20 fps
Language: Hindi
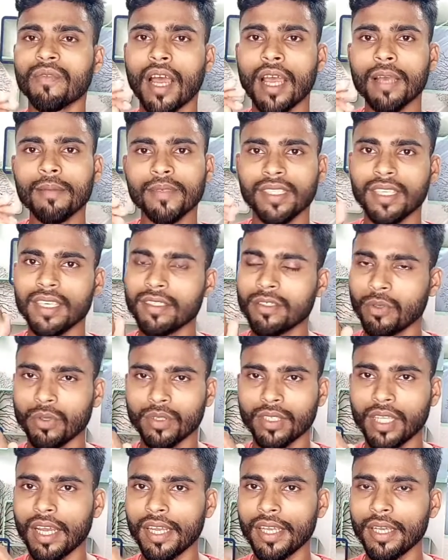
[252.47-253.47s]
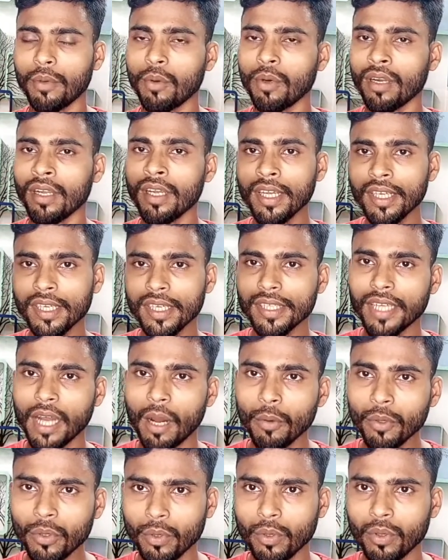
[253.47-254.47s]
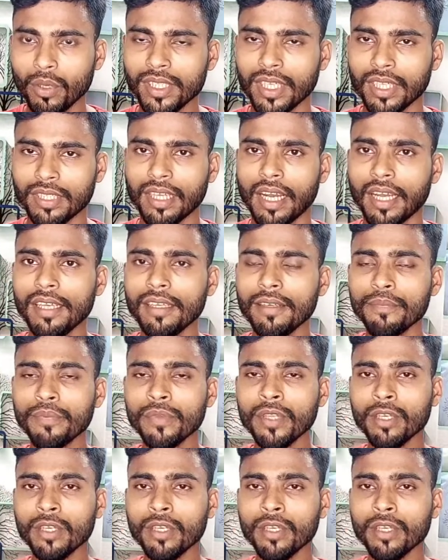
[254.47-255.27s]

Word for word: फाइव सिक्स होता है और ये डाउन हो जाता है